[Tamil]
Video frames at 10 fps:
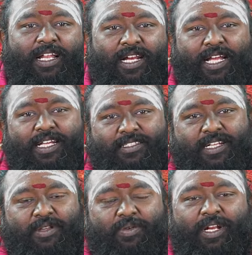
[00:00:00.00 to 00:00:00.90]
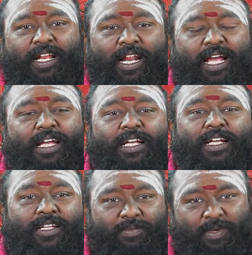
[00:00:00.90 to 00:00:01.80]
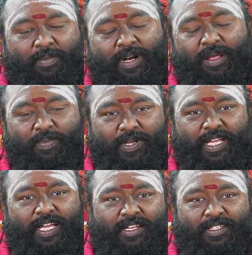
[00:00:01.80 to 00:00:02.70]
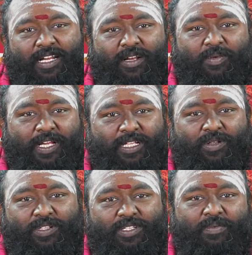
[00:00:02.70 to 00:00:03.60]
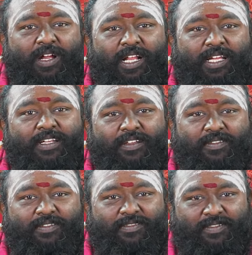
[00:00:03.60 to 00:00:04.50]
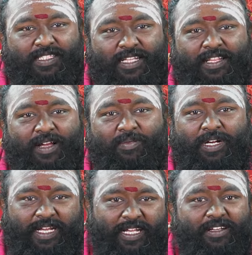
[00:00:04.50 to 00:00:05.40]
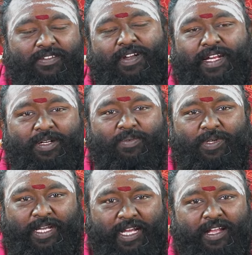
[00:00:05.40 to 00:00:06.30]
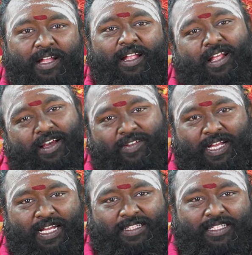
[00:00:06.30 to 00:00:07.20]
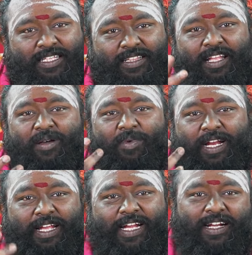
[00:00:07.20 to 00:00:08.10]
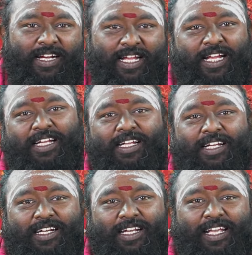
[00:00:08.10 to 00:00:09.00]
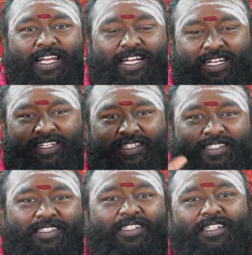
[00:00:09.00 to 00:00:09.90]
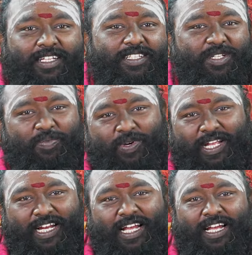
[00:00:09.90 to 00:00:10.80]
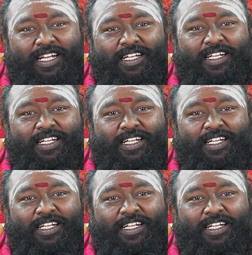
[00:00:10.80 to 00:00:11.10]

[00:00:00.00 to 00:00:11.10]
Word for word: காலையில் சனி முறையில் பெருமாளை போய் நல்லபடியாக துளசி மாலை செந்தாமரை வாங்கிட்டு போய் அவரை அந்த செந்தாமரை கண்ணனை நீங்கள் திருச்சி போனீங்கன்னா